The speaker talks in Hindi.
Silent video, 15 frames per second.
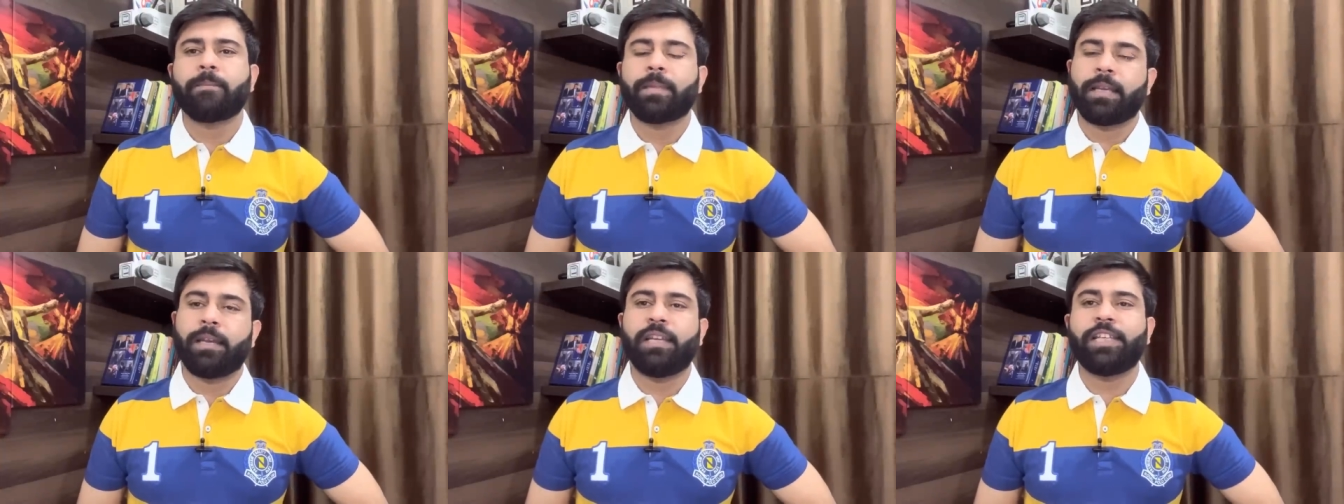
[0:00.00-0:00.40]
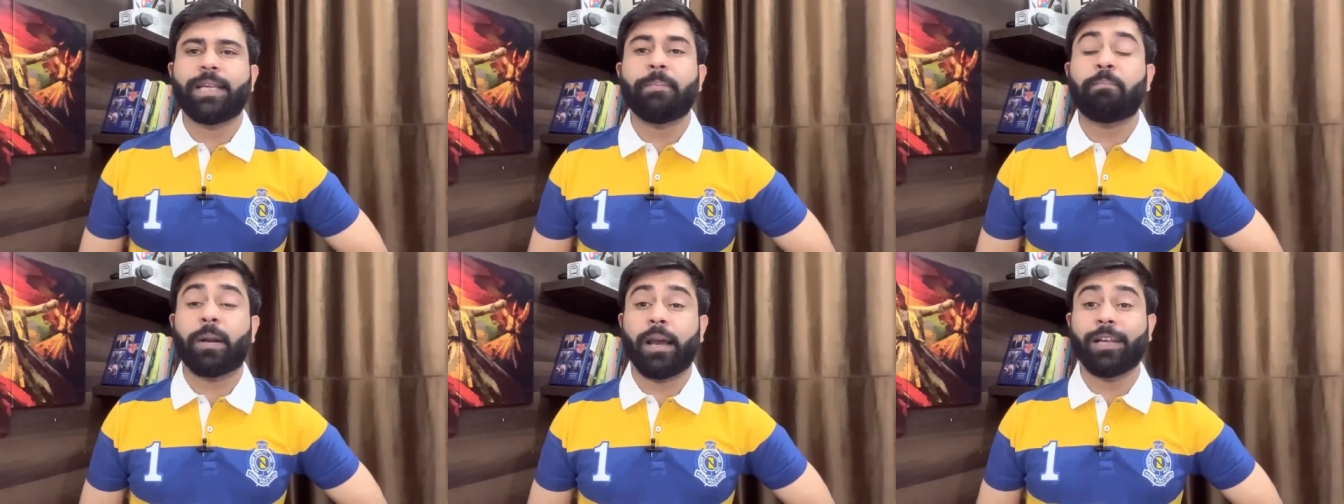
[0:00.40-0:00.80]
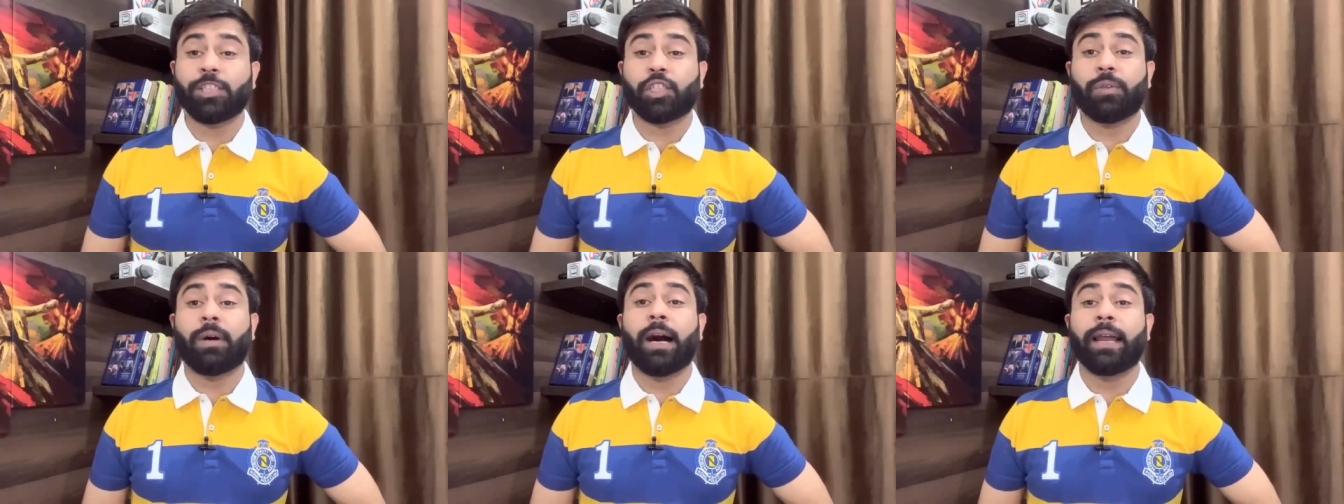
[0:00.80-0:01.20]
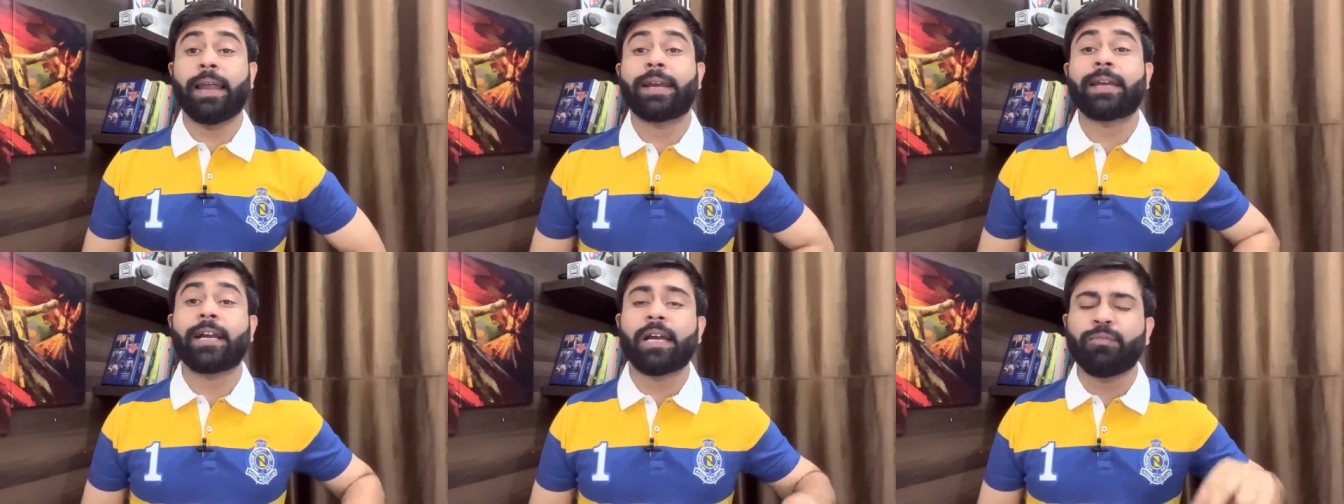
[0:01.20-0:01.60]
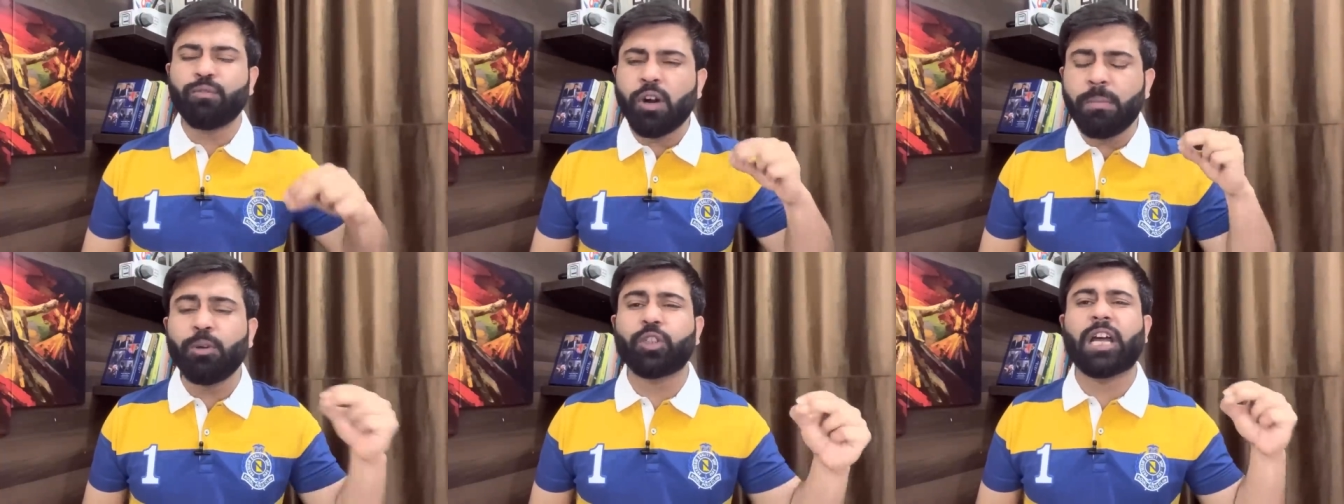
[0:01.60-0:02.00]
यानी ये बड़ा सवाल है कि अगर
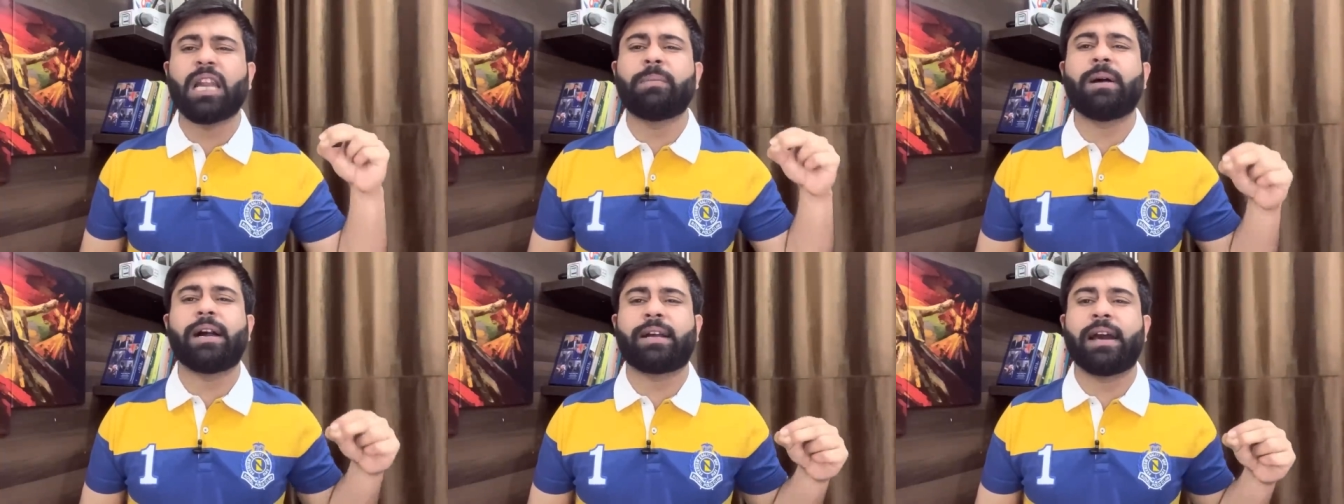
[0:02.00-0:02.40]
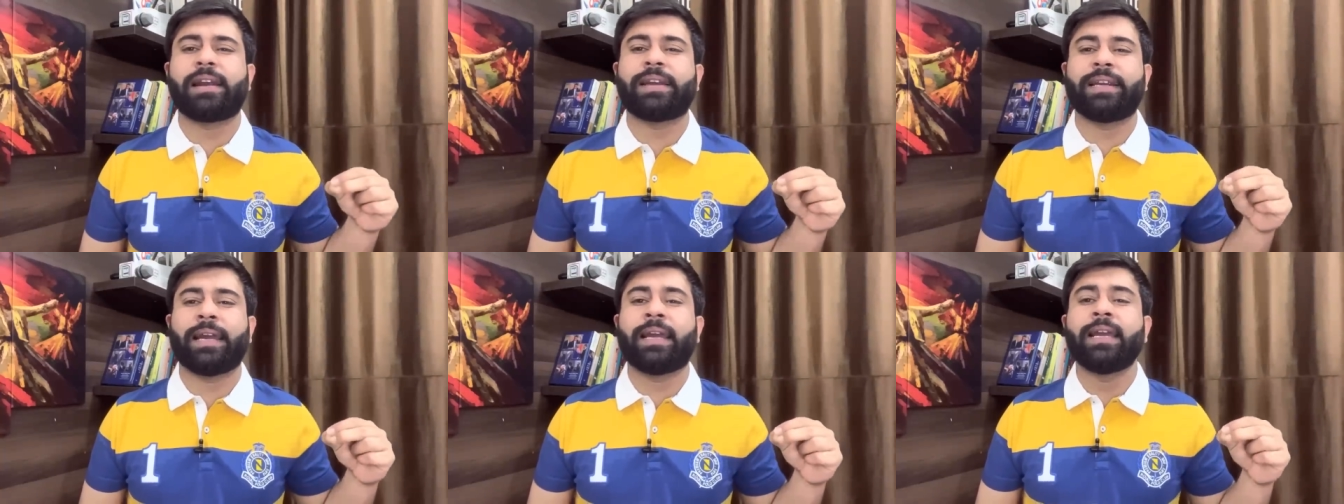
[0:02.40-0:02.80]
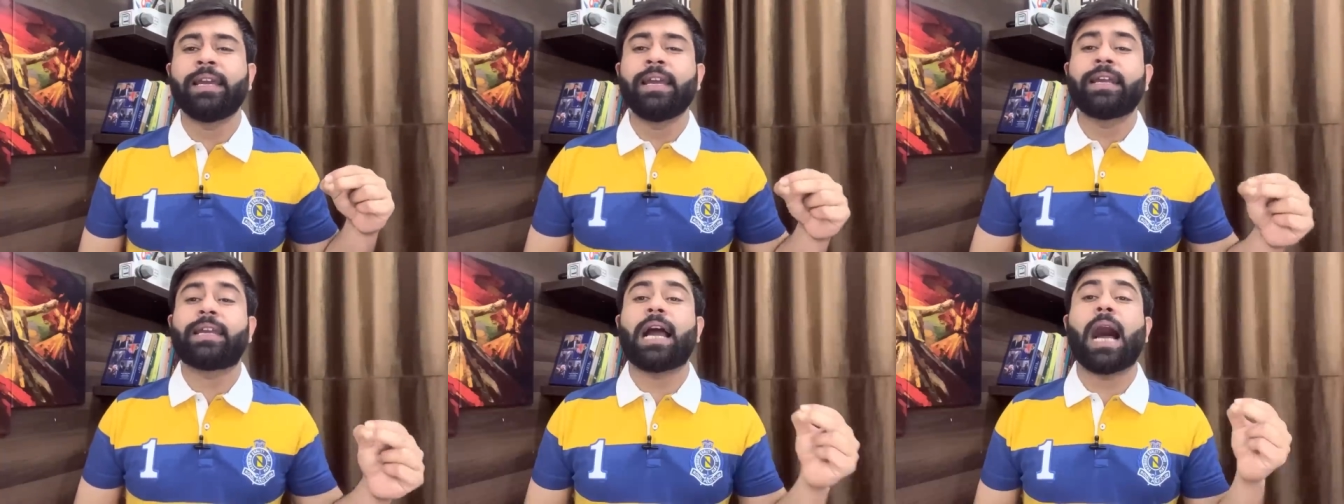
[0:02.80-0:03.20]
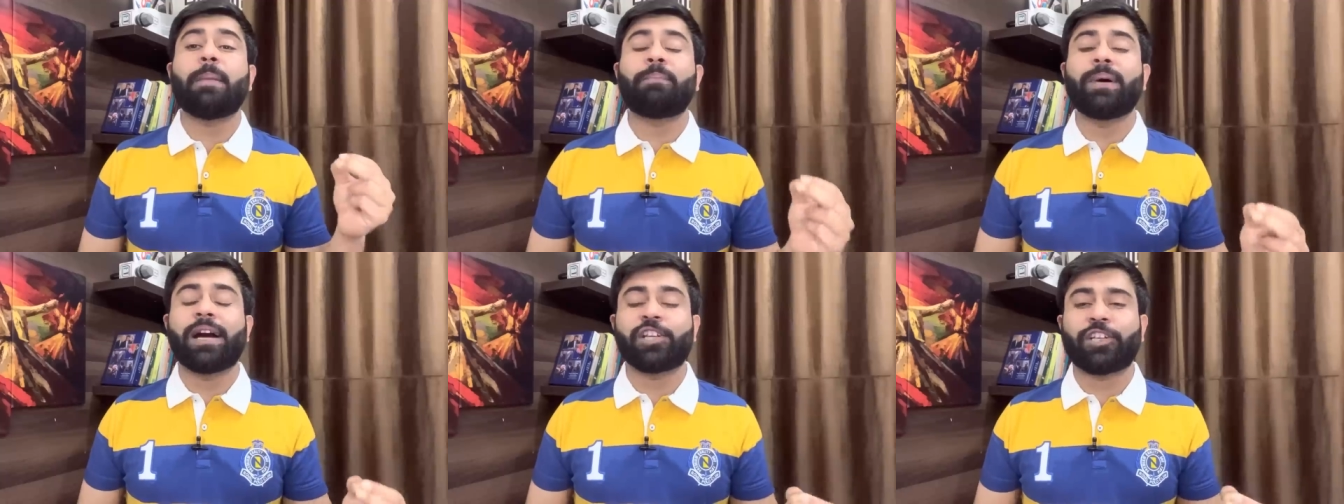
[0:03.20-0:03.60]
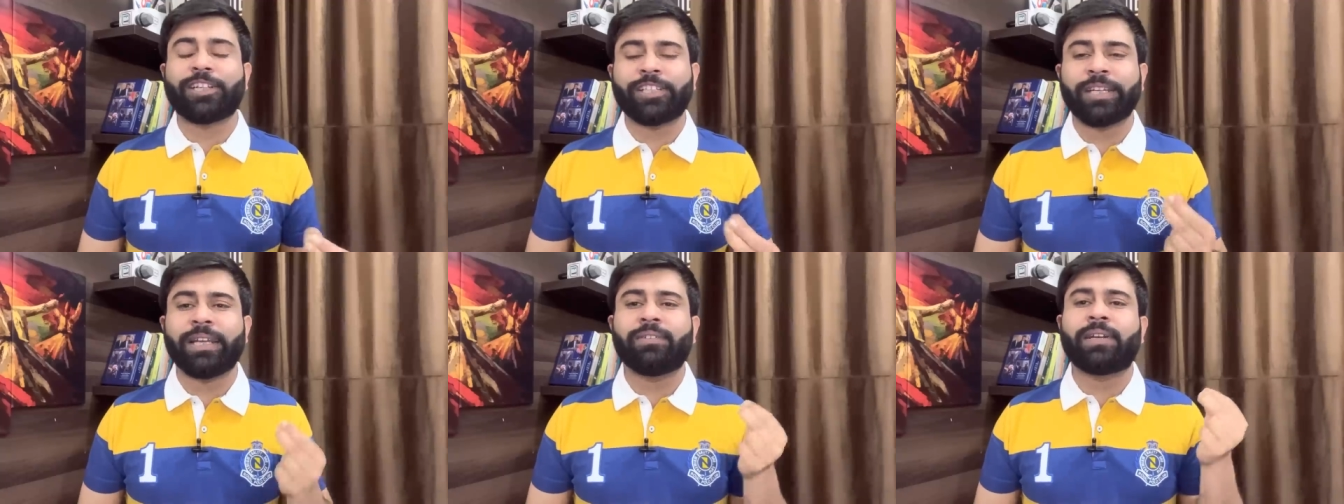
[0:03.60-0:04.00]
वो मुतालबा कर रहे हैं कि आप अरशद
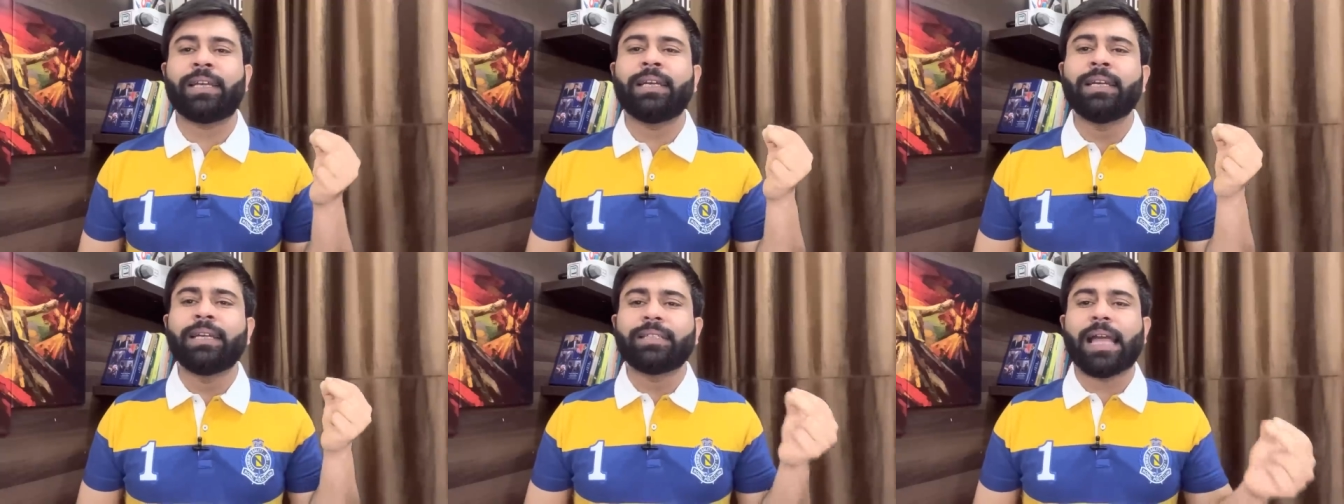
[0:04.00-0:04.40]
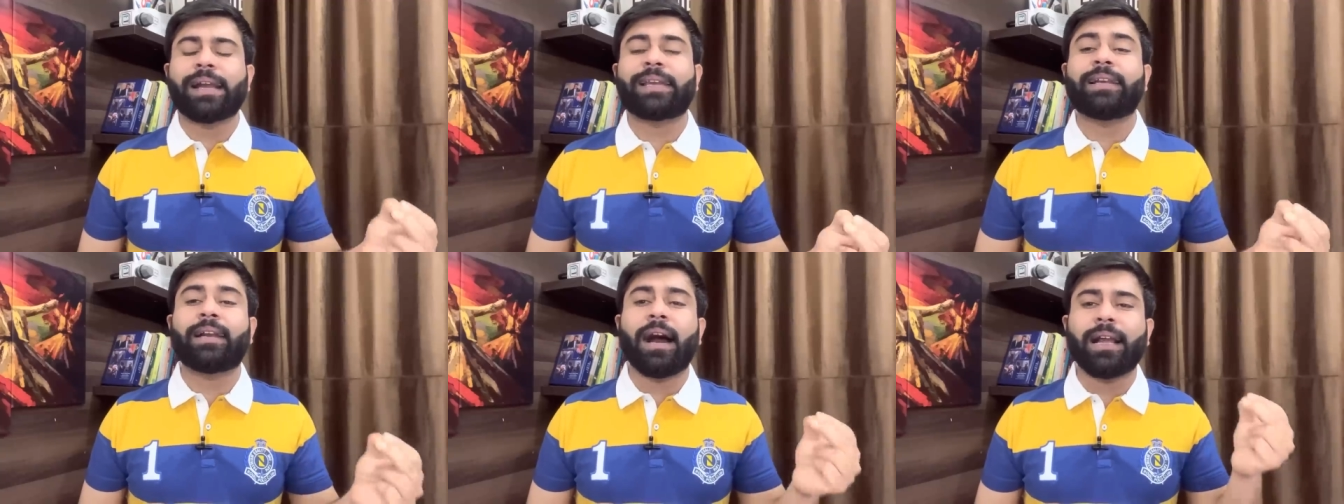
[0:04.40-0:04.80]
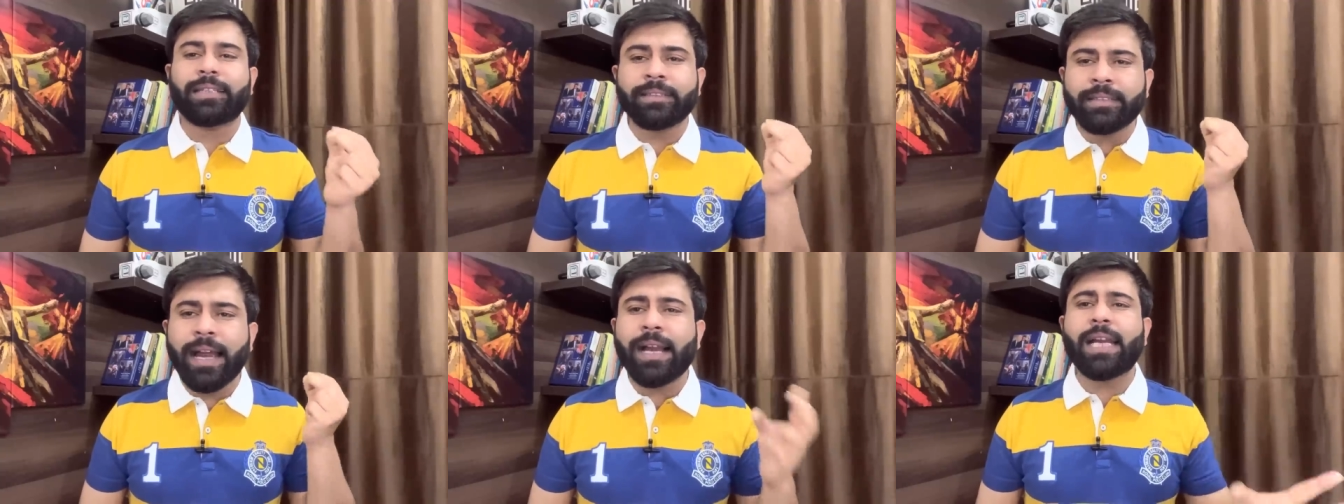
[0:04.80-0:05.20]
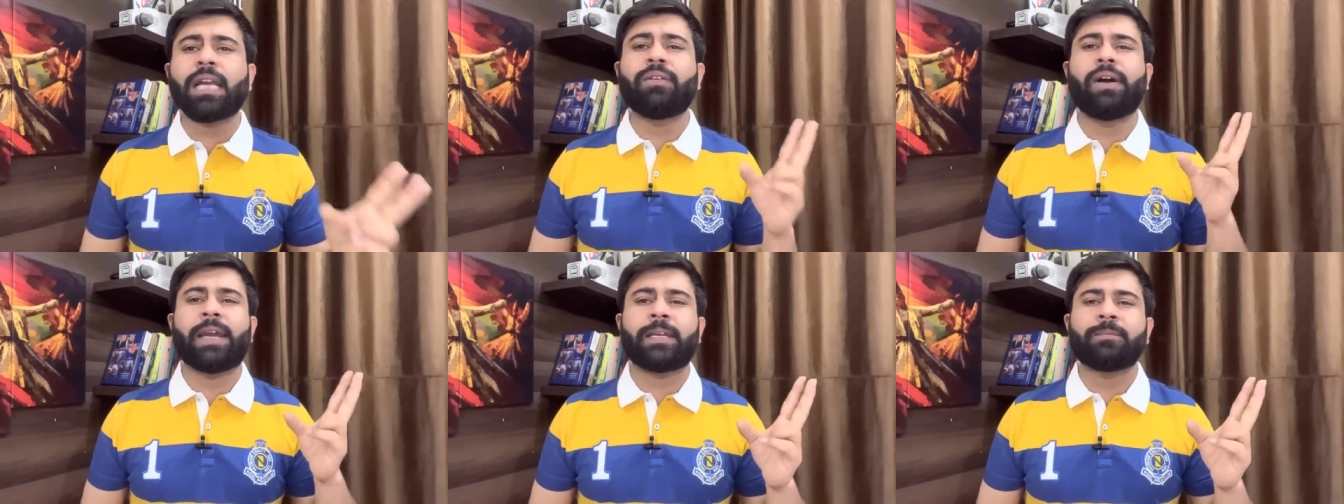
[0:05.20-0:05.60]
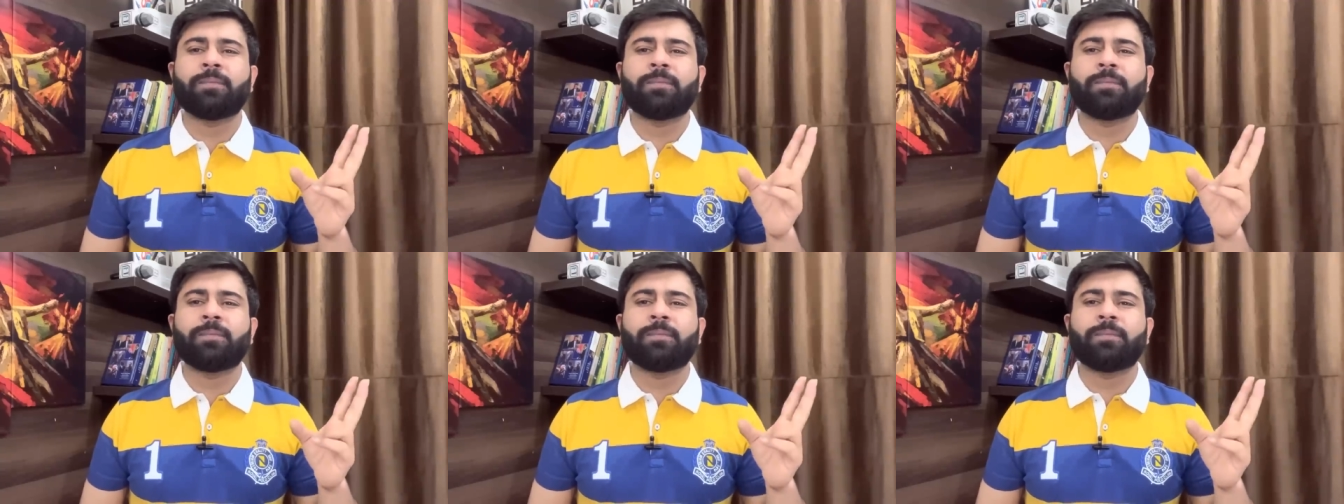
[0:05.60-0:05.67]
शरीफ की तहकीकत ना करवाएं